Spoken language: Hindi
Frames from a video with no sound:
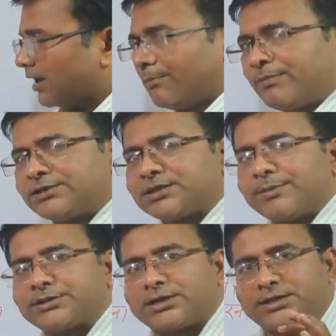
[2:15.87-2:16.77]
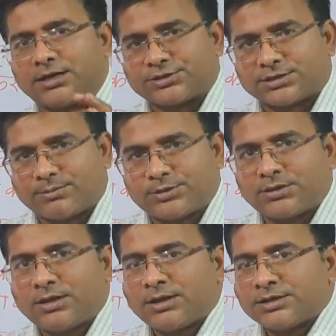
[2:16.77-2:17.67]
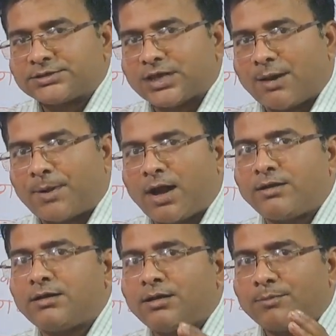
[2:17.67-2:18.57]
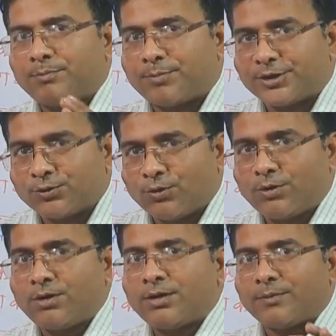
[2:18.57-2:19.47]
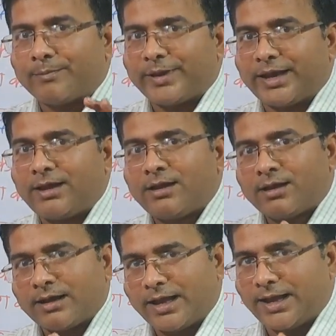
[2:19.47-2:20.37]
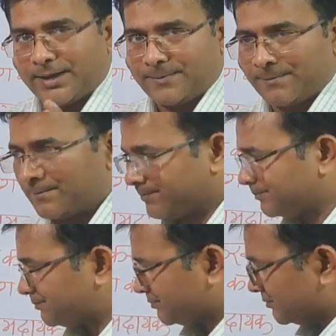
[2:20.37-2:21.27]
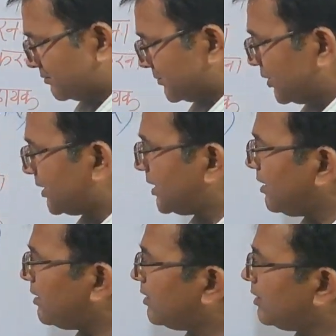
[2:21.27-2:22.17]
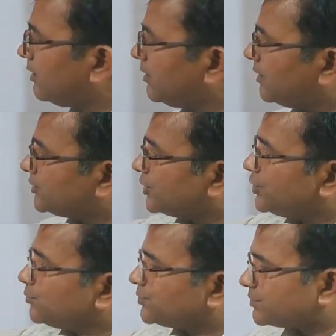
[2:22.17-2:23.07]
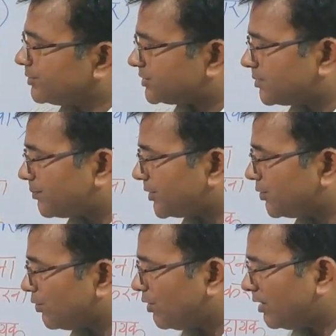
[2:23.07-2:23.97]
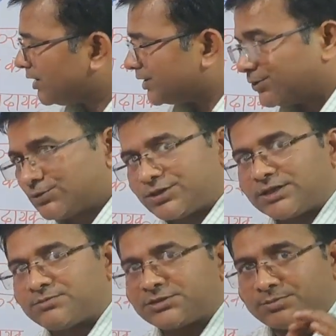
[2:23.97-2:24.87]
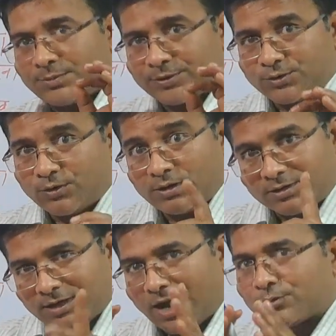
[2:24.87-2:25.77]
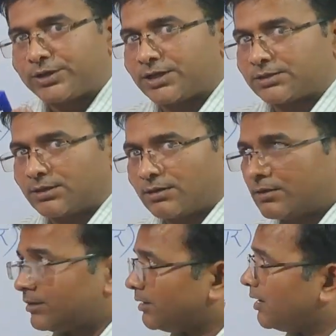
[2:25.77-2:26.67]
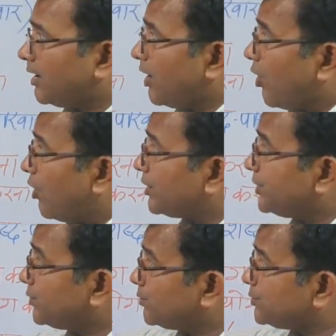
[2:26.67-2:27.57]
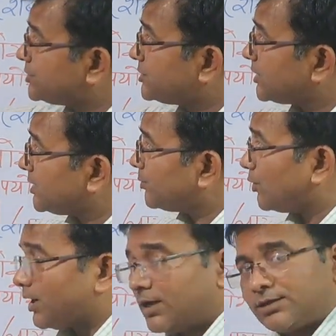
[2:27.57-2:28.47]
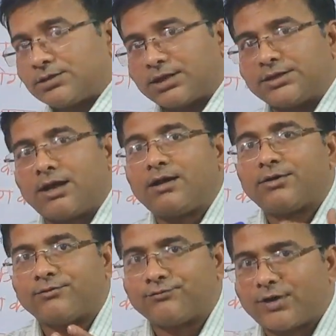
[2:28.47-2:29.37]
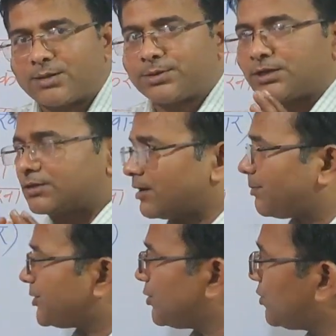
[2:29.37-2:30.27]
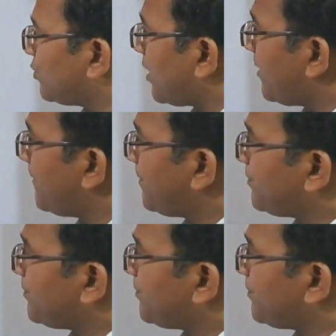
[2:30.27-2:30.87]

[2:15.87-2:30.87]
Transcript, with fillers: लंबे समय से यह शब्द सामान्य प्रयोग में है देखिए तो यूज मीन्स भी प्रयोग यूसेज मीन्स भी प्रयोग नाउन के तरह और यूज यदि बोले तो यह वर्ब के तरह प्रयोग हुआ